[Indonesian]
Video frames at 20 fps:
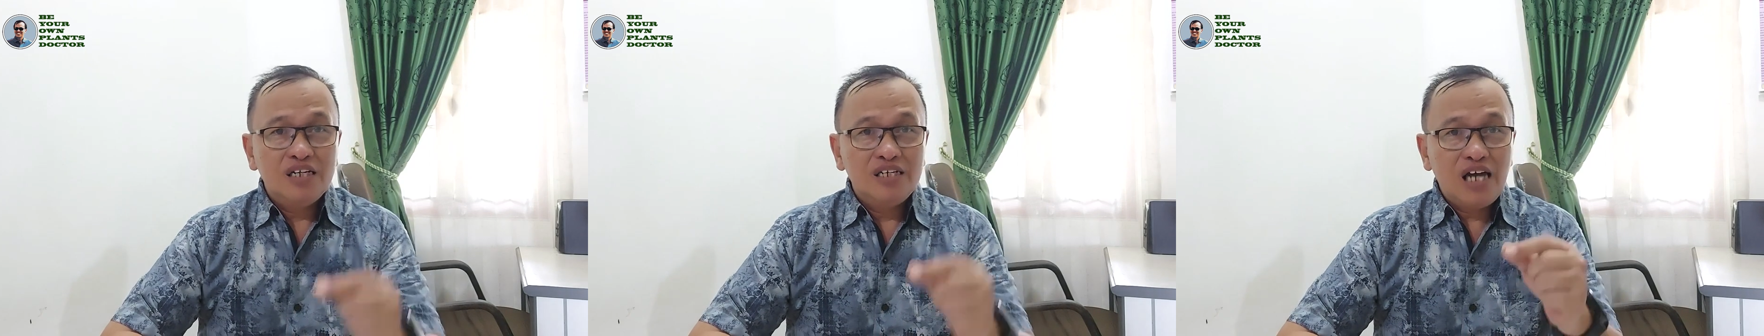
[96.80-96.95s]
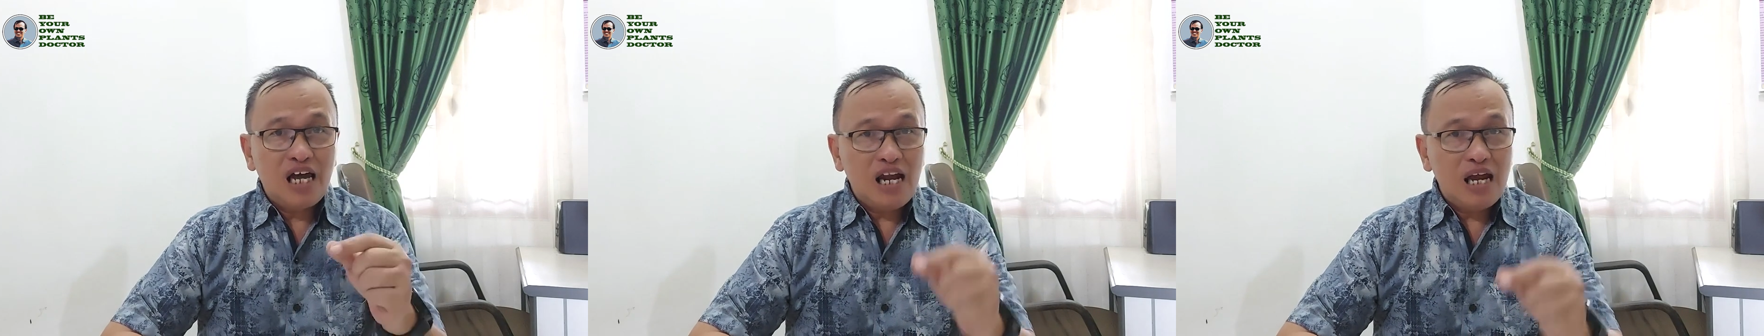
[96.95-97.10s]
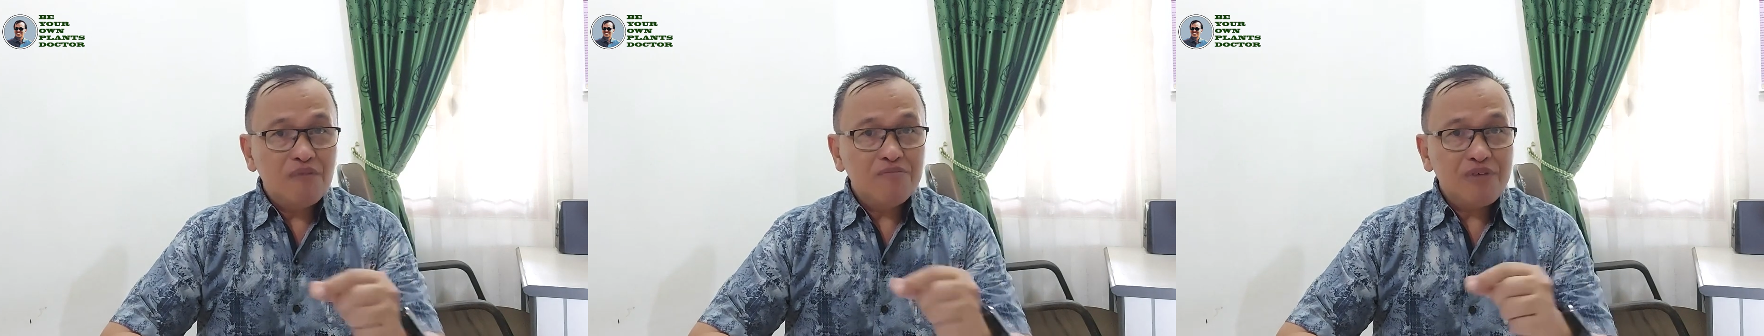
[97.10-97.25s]

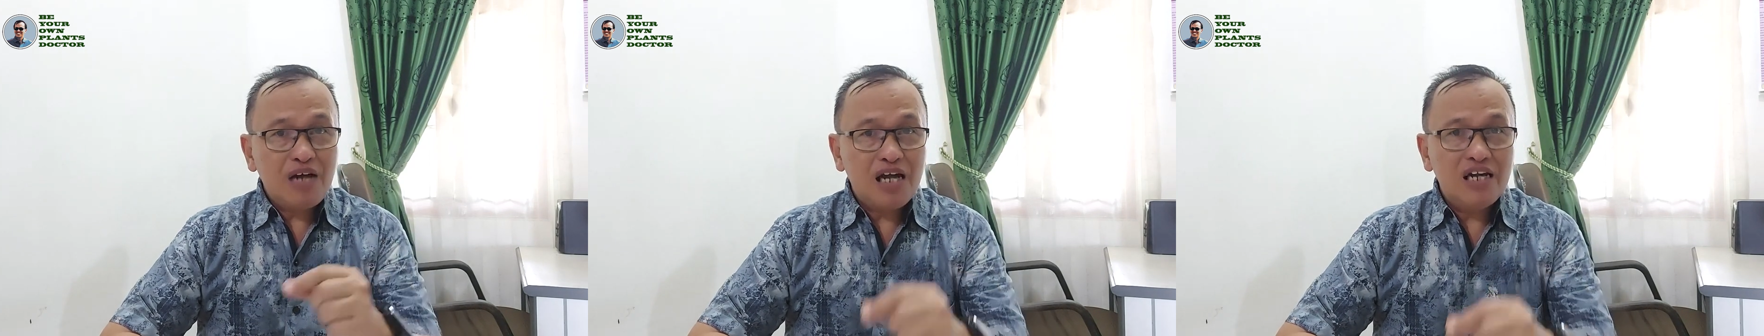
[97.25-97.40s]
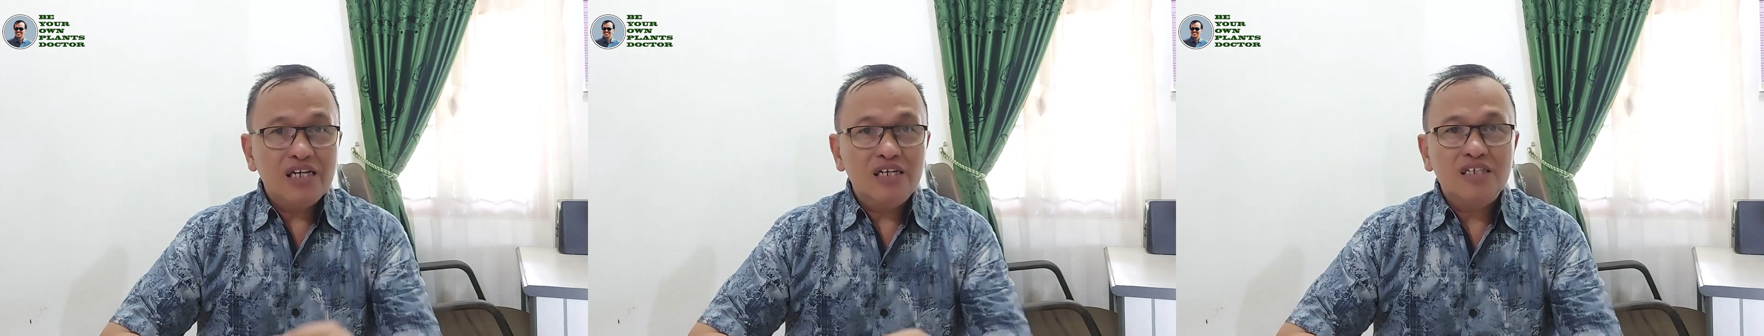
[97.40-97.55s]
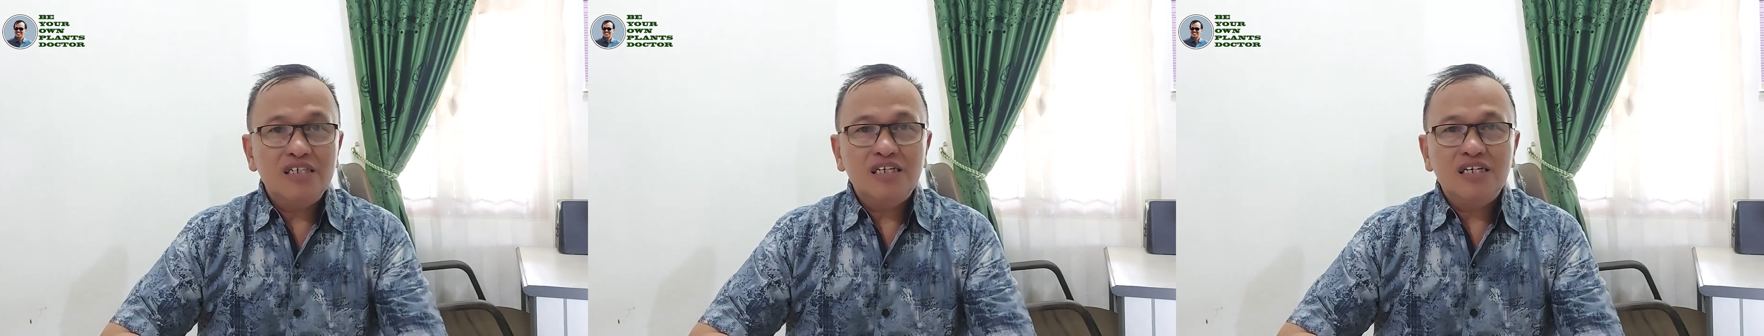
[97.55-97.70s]
Dalam
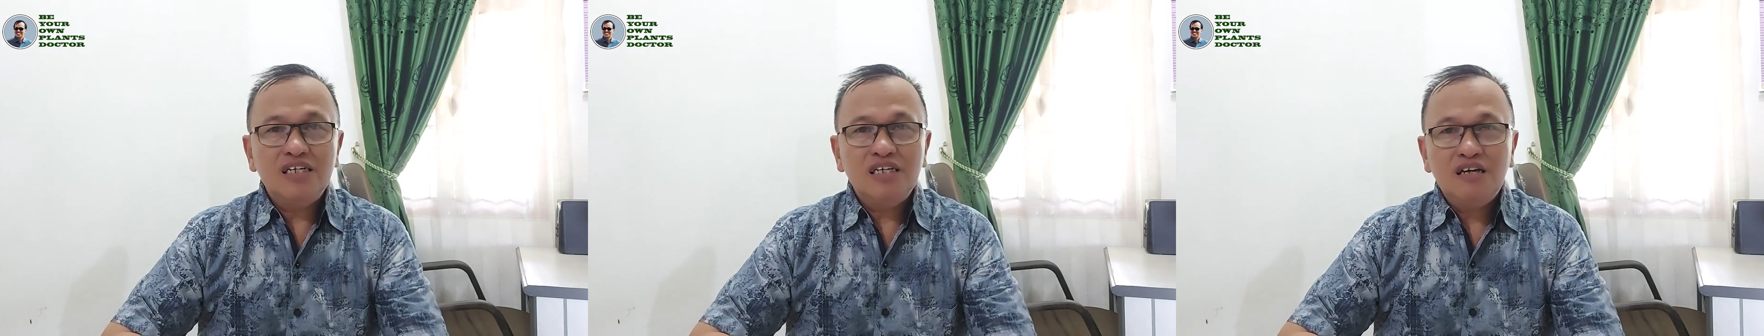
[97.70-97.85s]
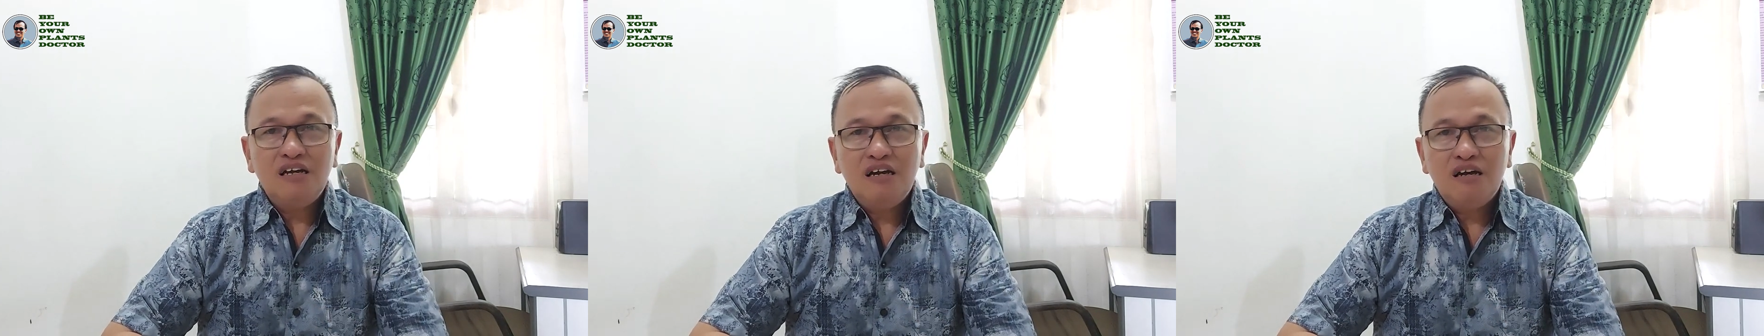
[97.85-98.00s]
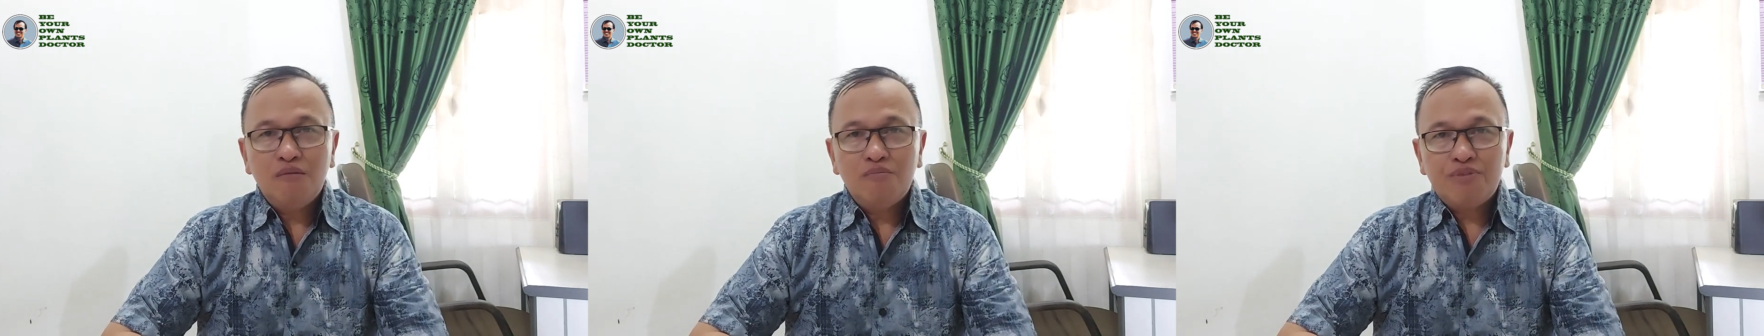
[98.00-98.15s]
kali ini,
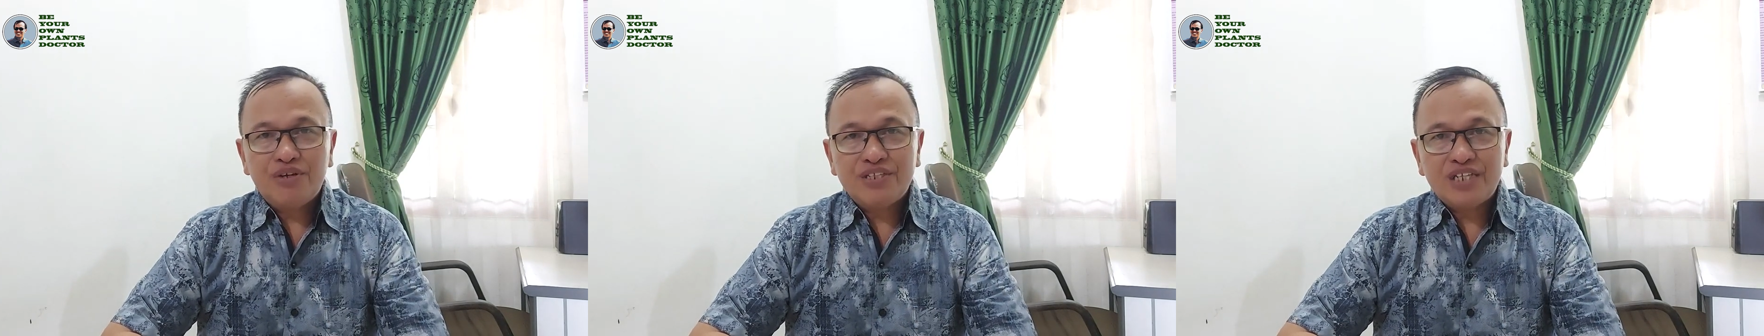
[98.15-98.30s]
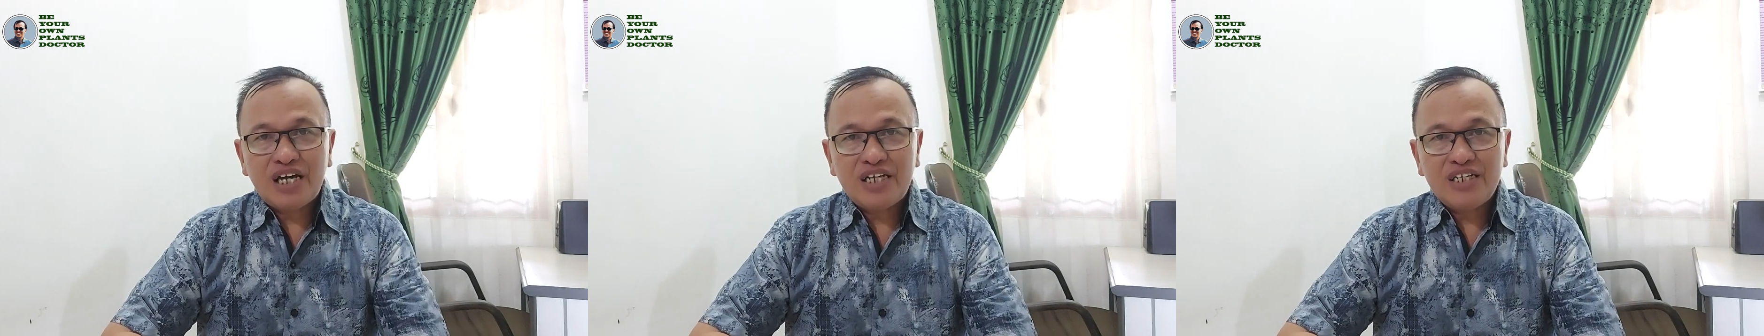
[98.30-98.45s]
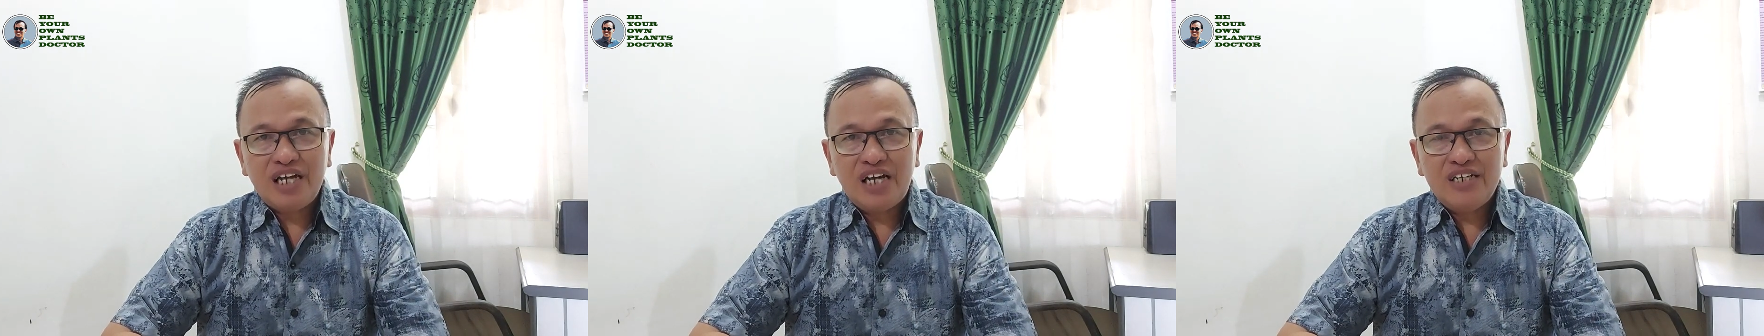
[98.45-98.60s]

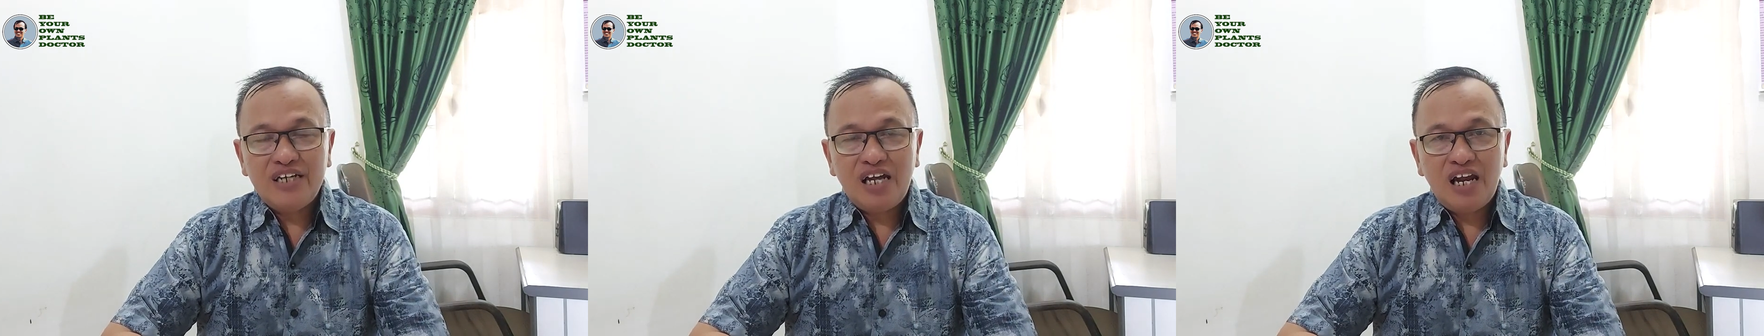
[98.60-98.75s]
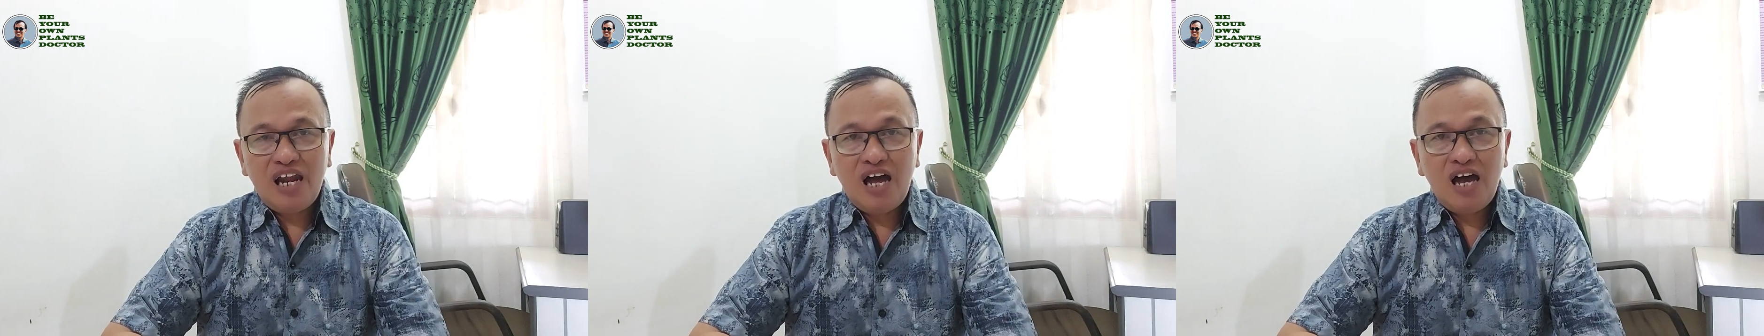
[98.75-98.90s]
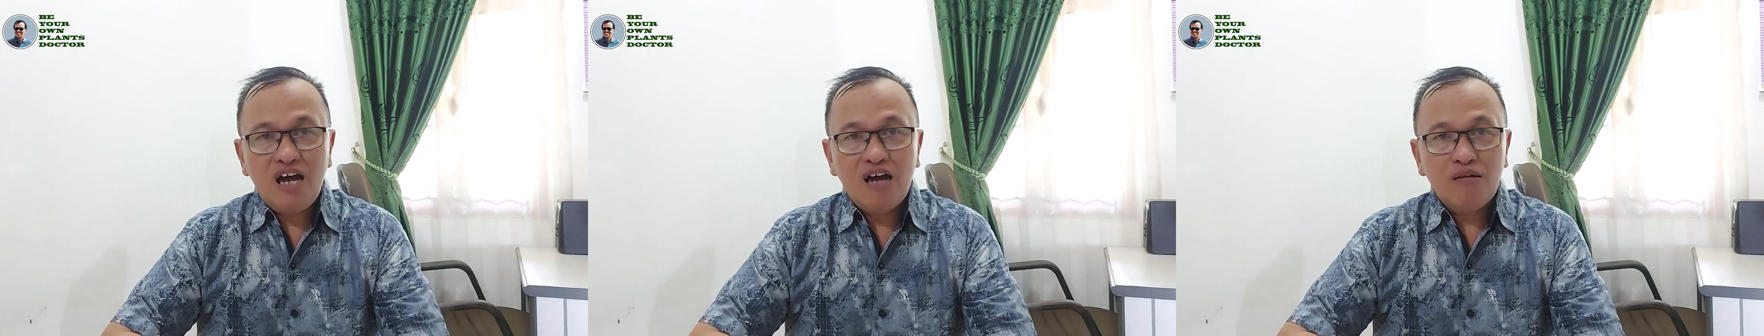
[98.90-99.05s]
pertanyaan
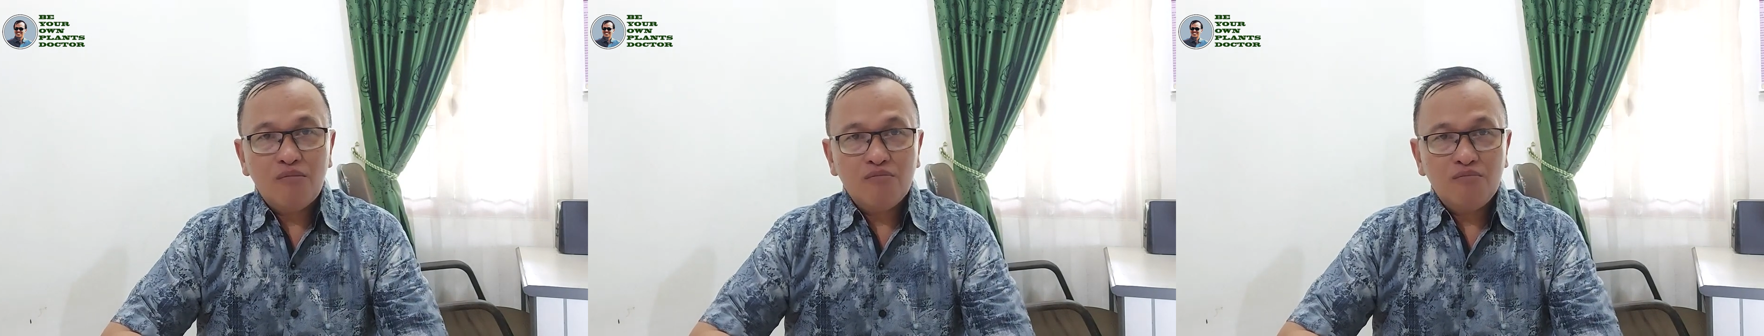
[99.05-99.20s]
adalah